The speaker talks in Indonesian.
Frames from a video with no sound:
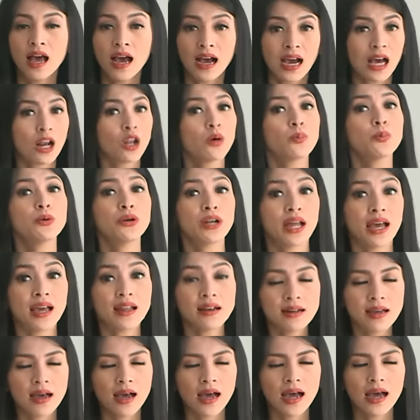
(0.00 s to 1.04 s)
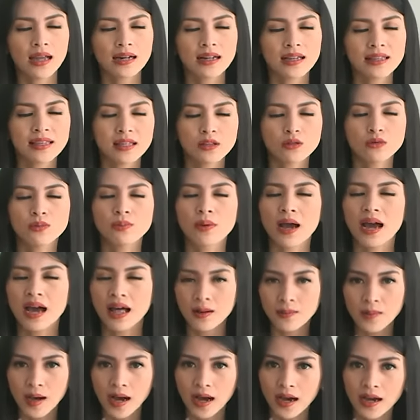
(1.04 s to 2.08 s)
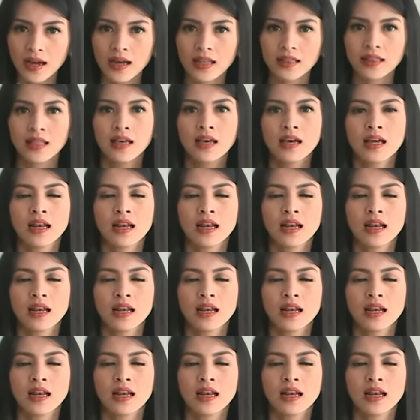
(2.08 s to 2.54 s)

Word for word: Kalaupun ada, harganya tuh mahal banget.